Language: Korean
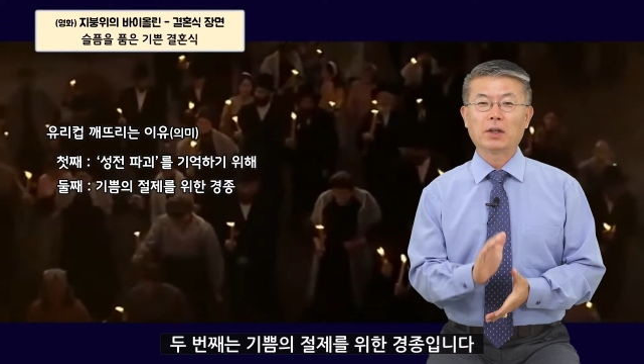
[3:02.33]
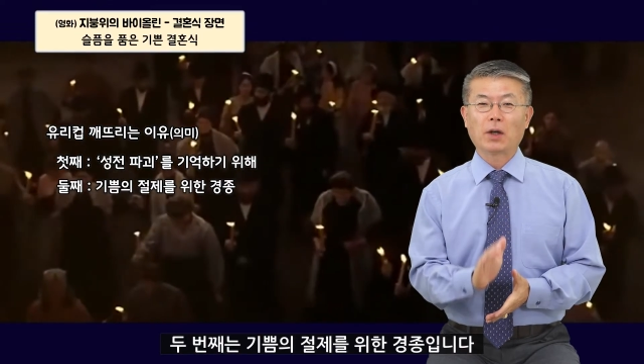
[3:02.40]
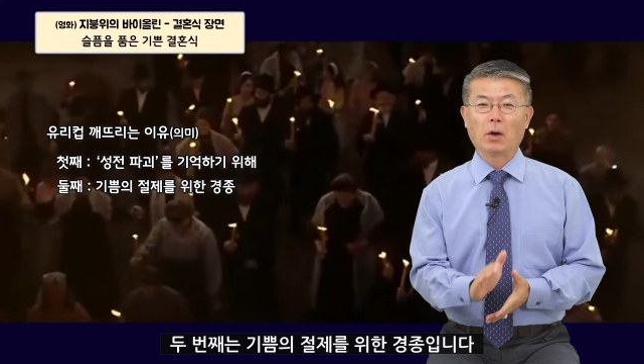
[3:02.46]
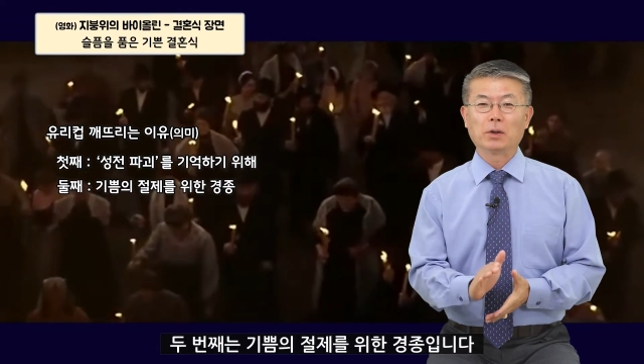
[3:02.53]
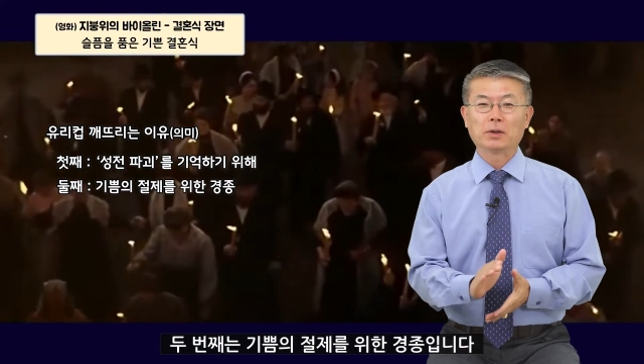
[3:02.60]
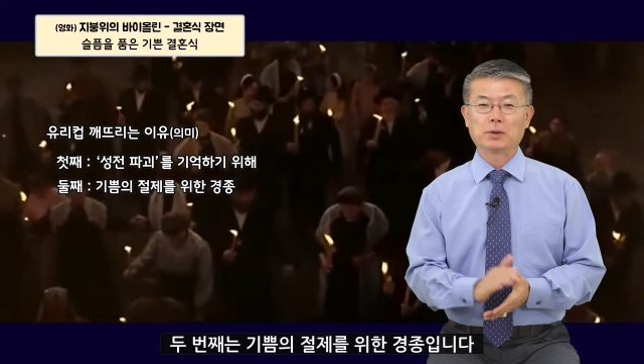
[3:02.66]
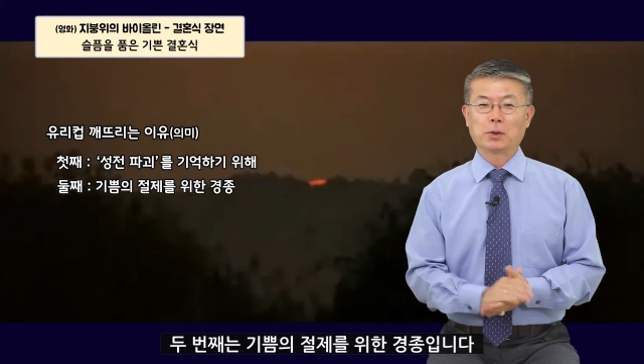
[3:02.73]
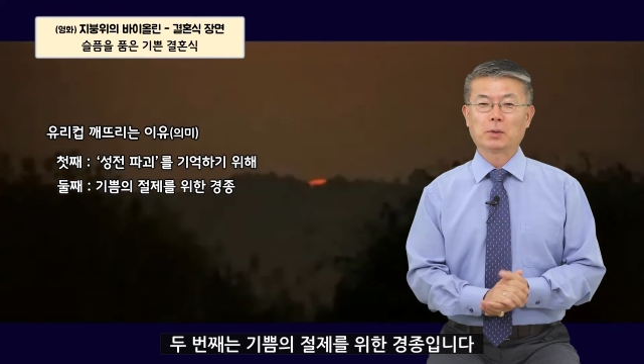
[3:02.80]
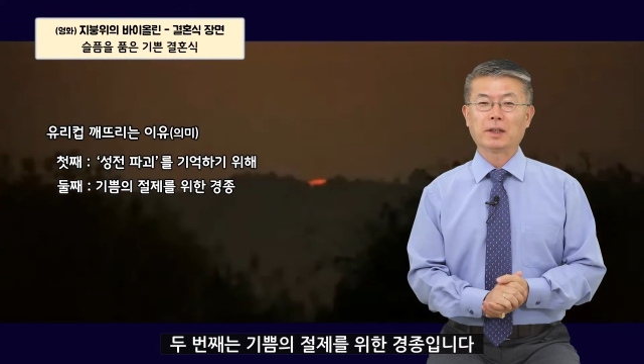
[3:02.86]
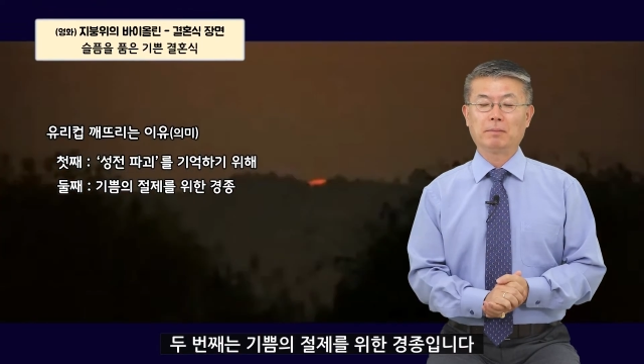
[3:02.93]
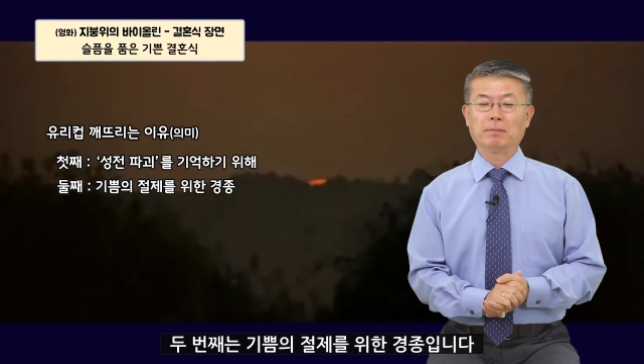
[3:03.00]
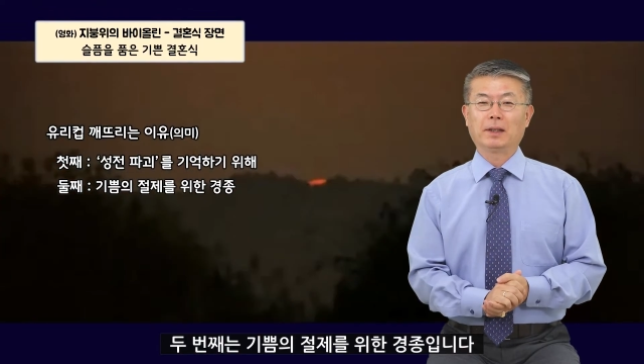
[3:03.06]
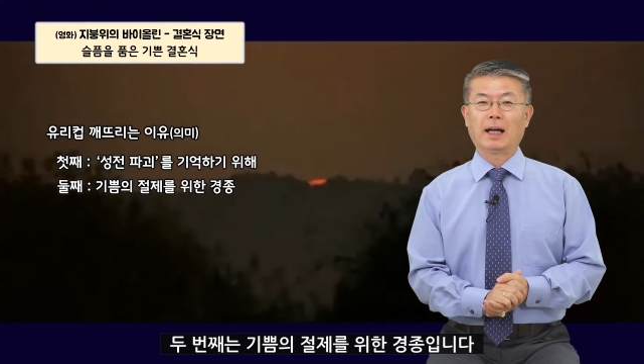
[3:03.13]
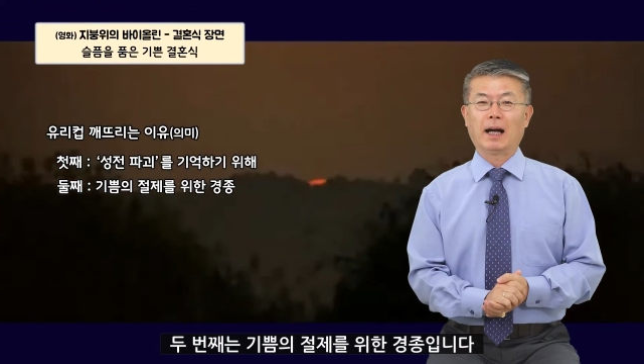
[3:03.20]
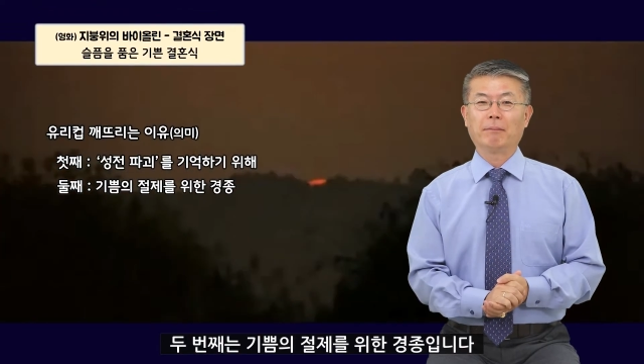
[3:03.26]

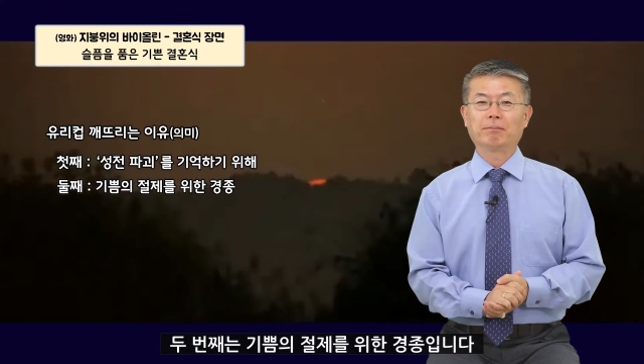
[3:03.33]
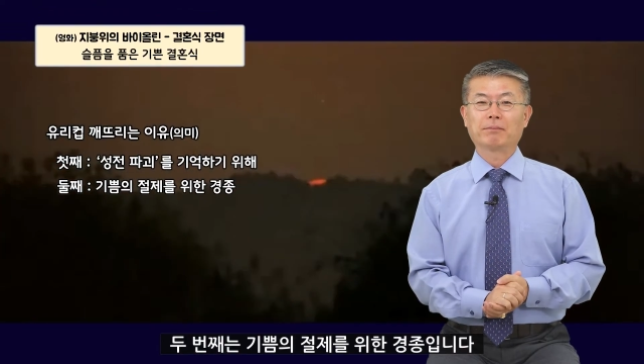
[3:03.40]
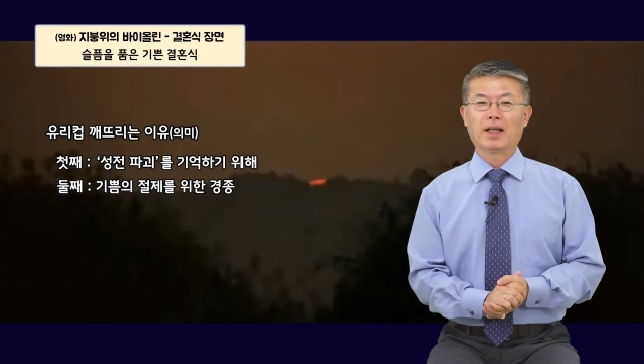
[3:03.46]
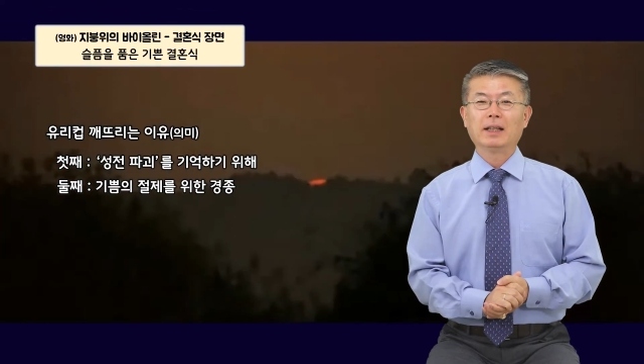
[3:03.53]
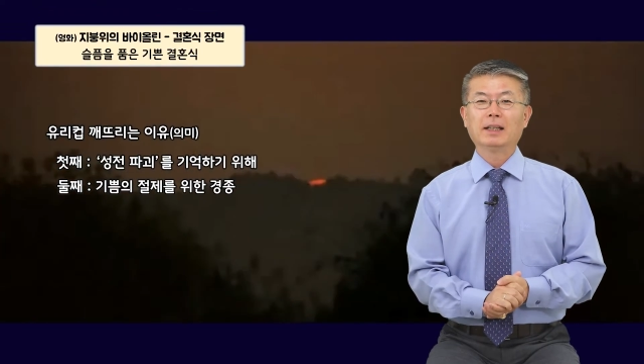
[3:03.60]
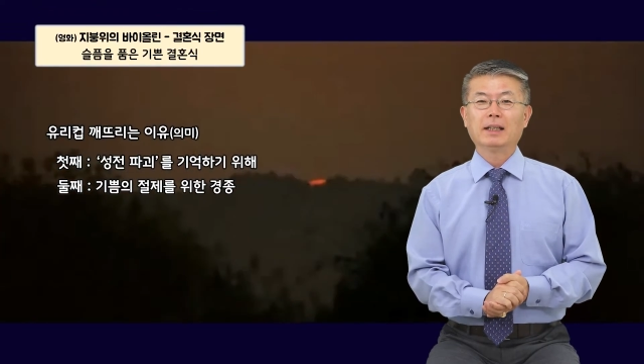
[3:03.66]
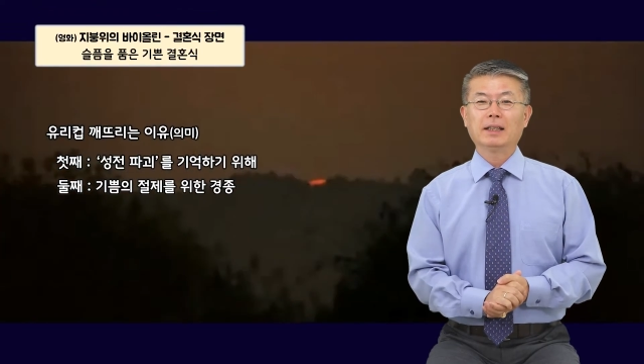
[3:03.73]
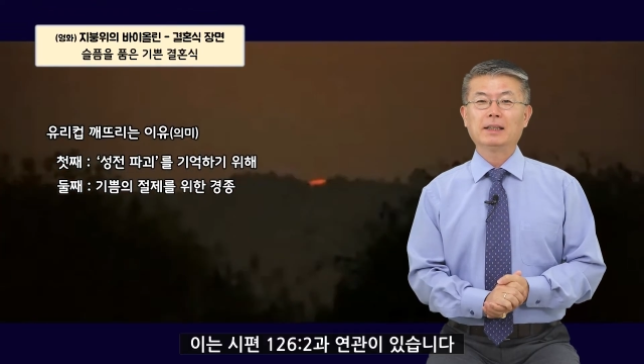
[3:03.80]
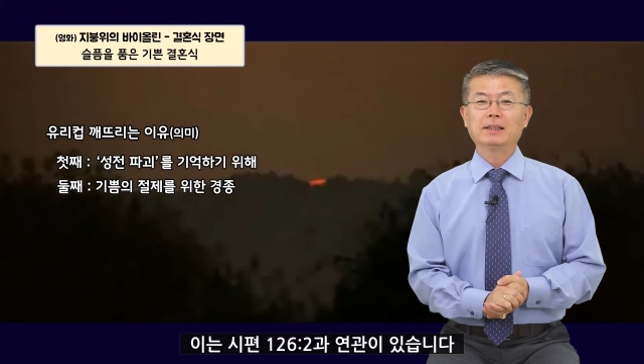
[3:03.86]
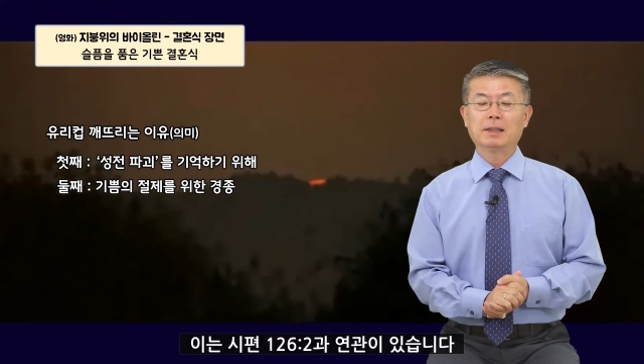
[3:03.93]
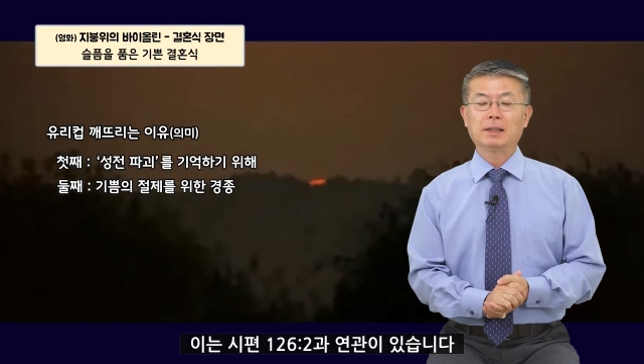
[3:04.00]
경종입니다. 이는